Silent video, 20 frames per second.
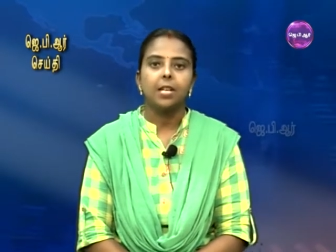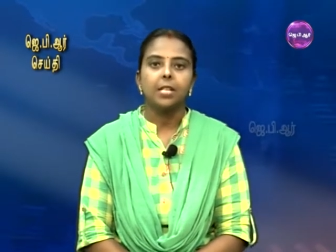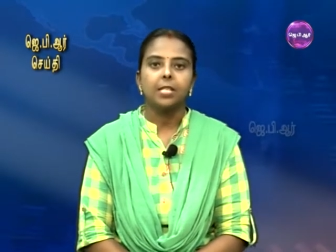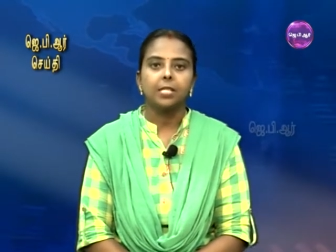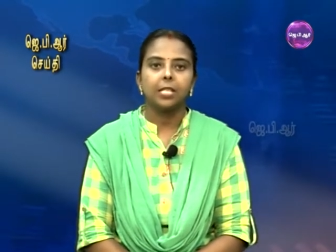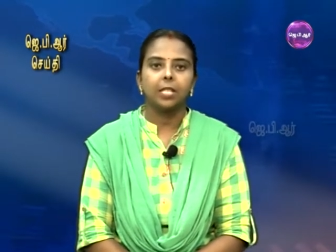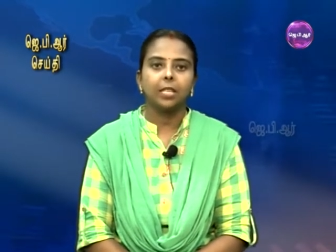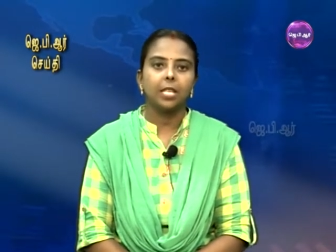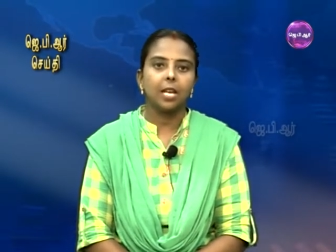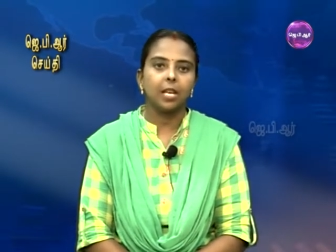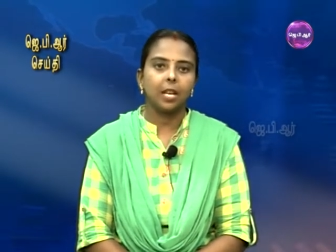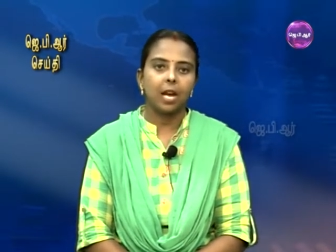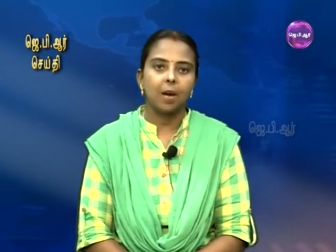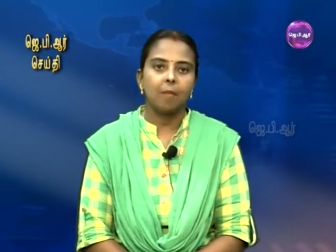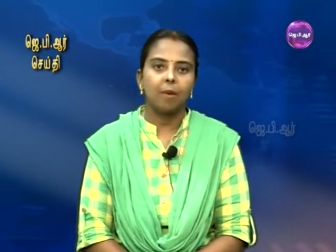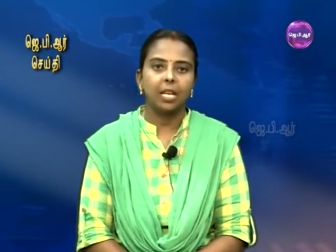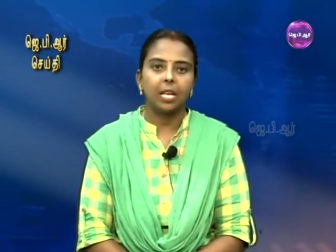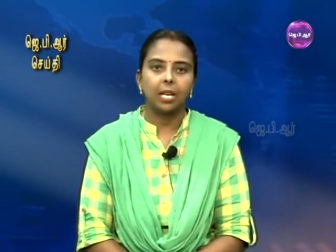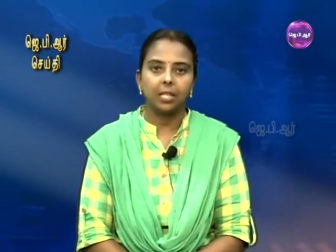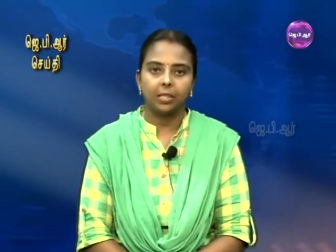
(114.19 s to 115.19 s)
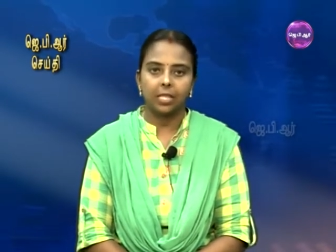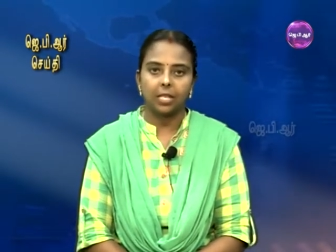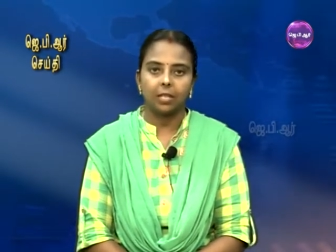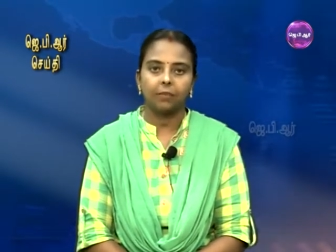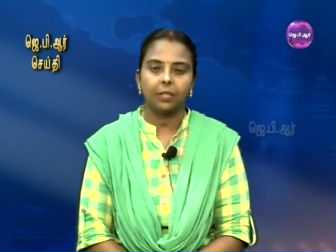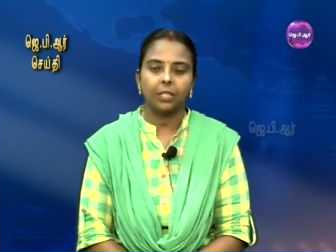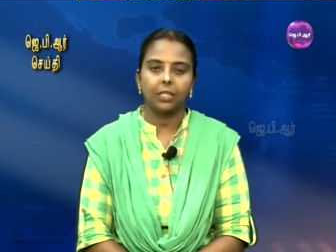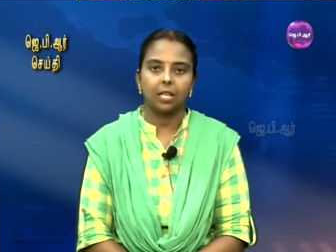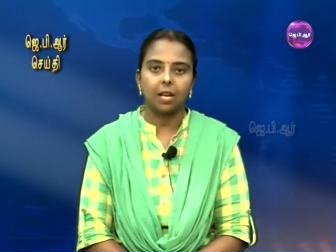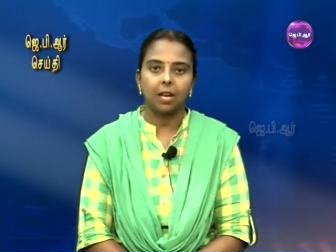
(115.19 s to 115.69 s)
சித்தராமையா
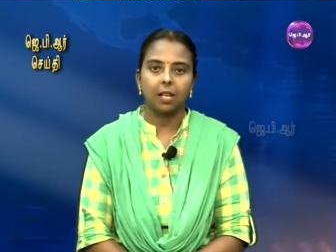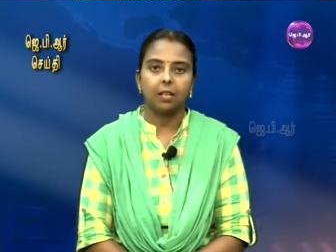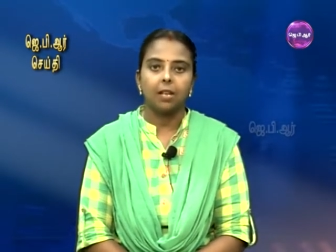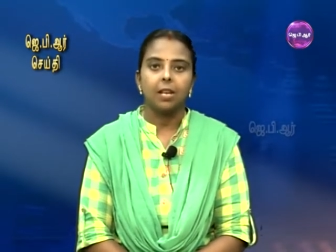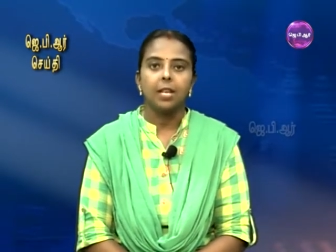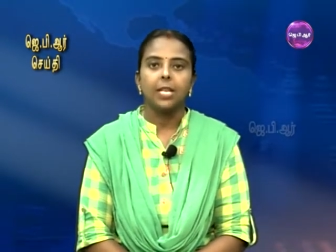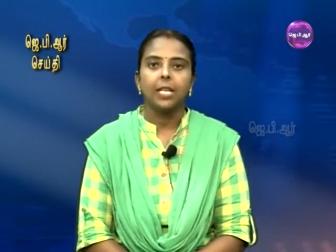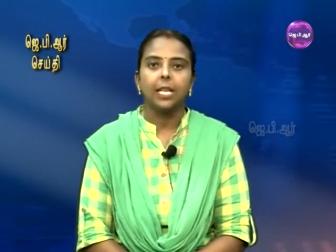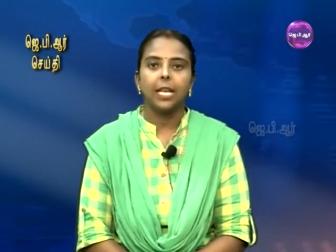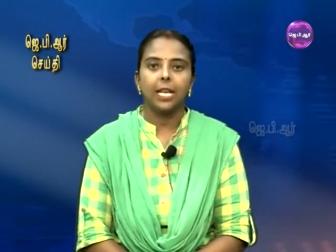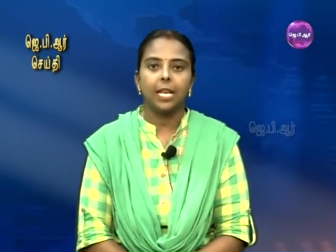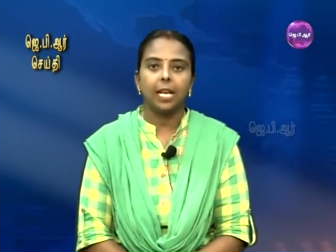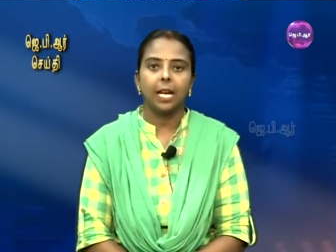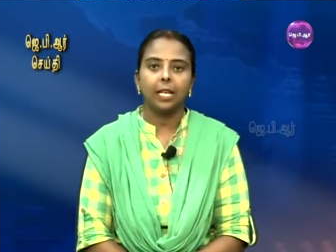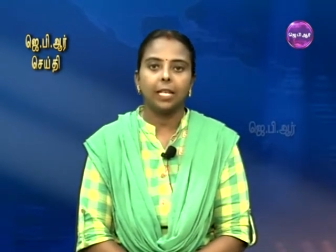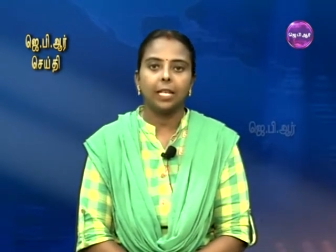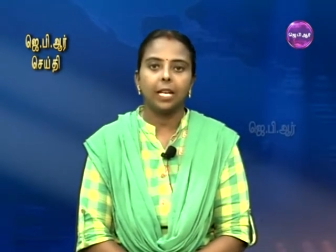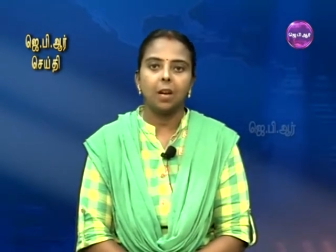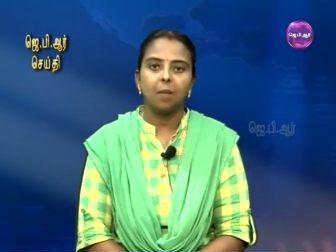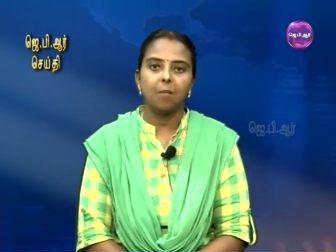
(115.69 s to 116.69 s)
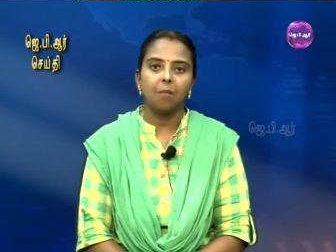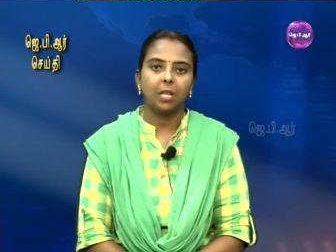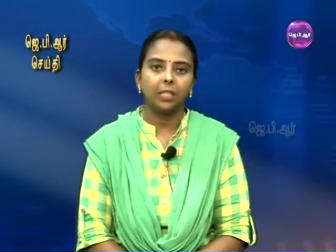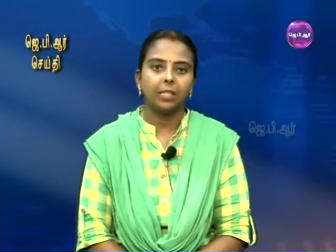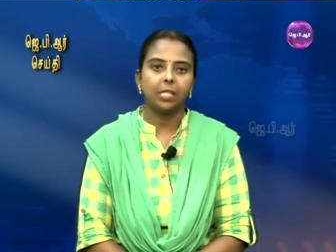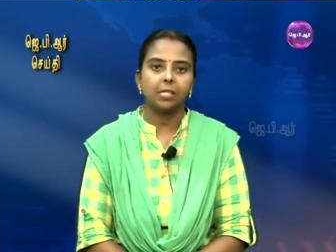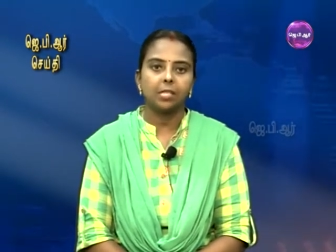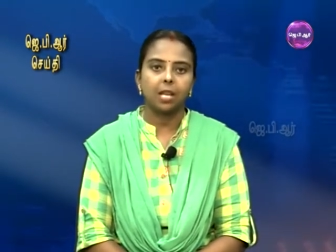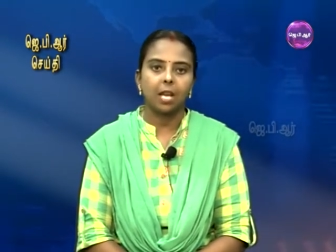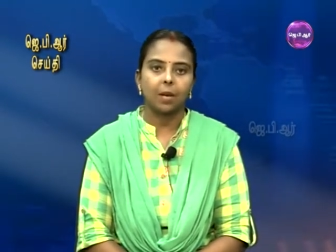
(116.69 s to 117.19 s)
தெரிவித்தார் இந்நிலையில் மத
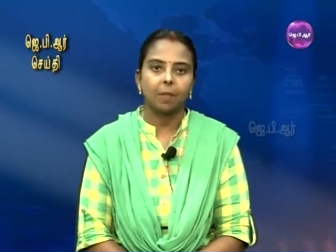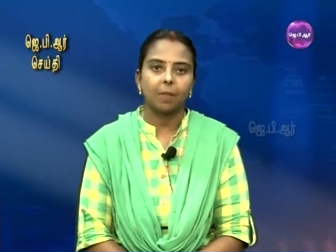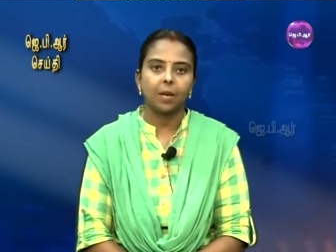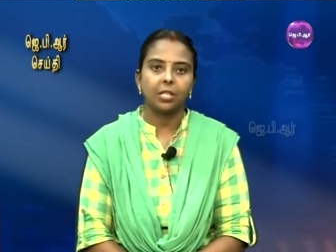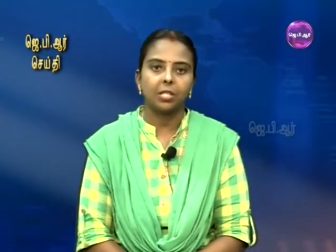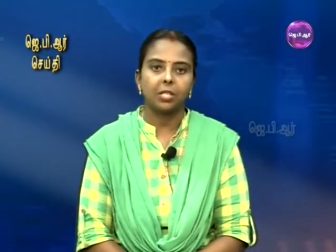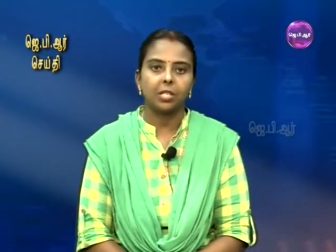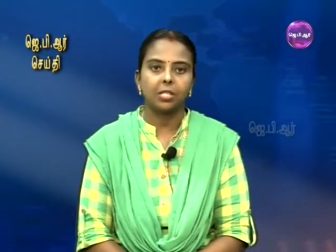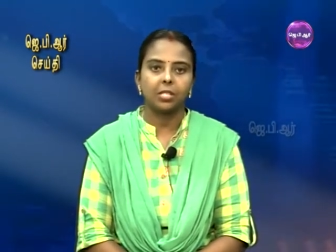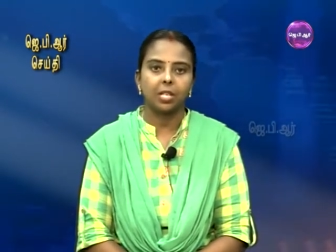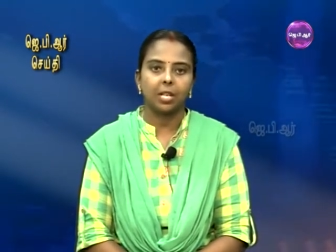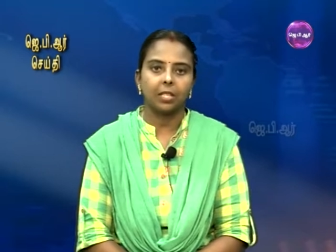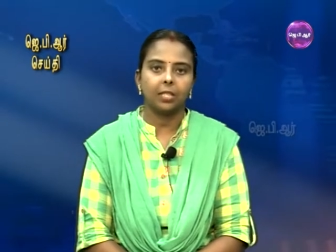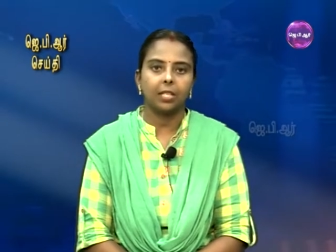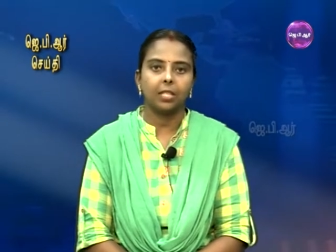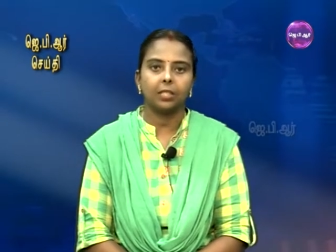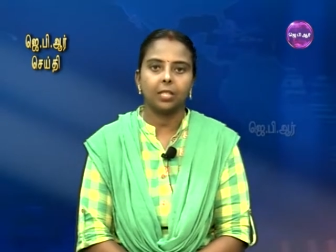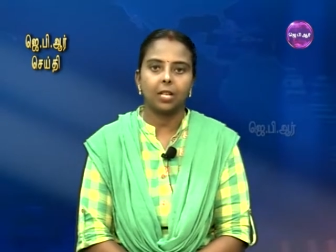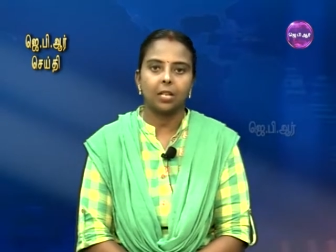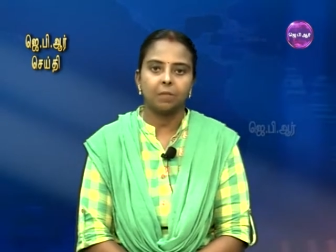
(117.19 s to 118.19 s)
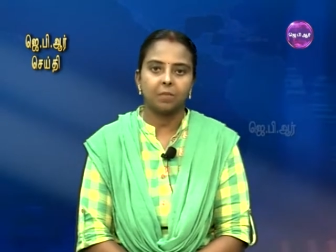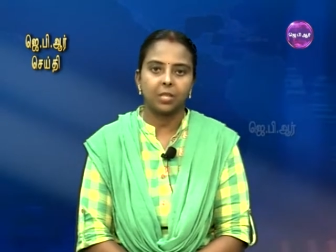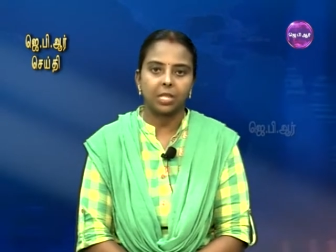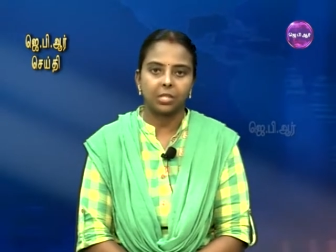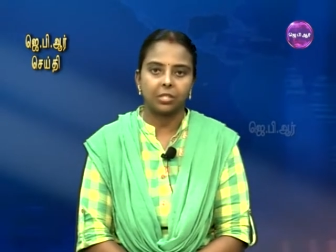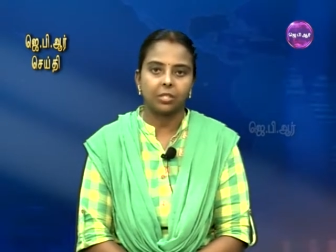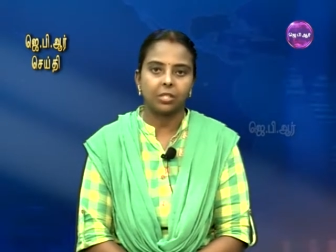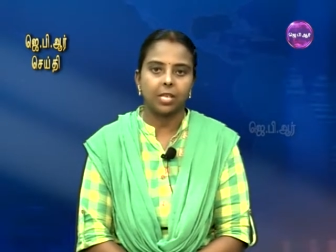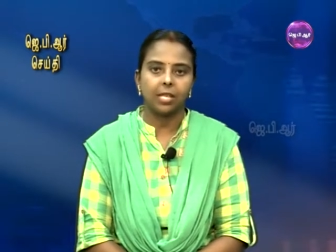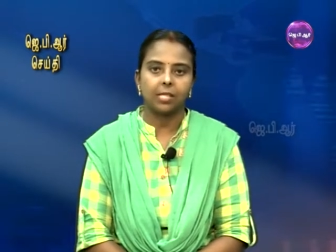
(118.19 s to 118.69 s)
சார்பற்ற ஜனதா தளம்
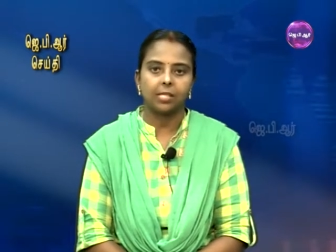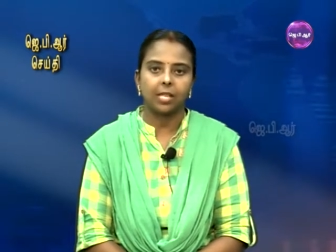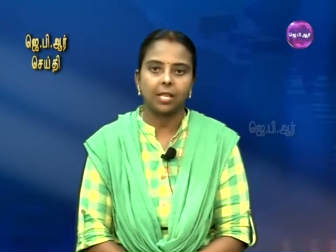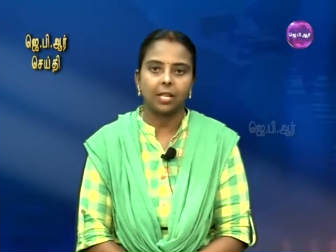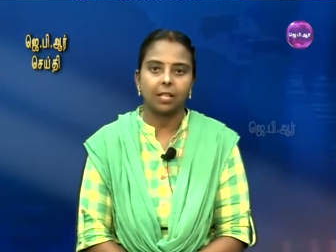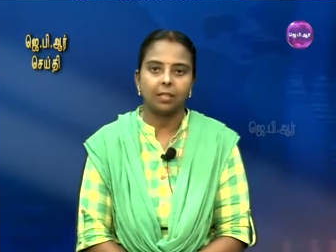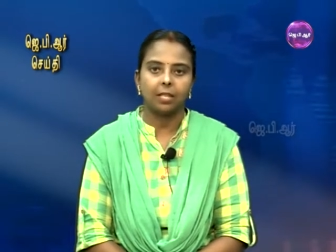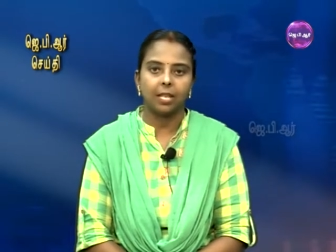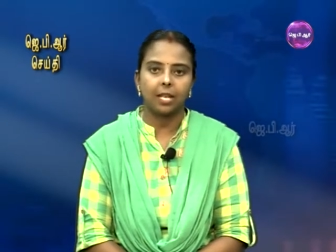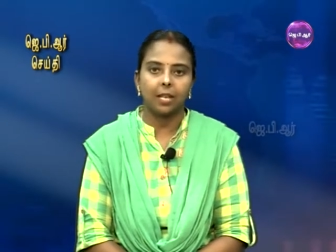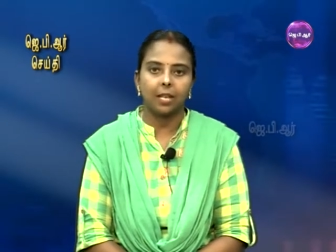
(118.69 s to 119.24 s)
கட்சியை சேர்ந்த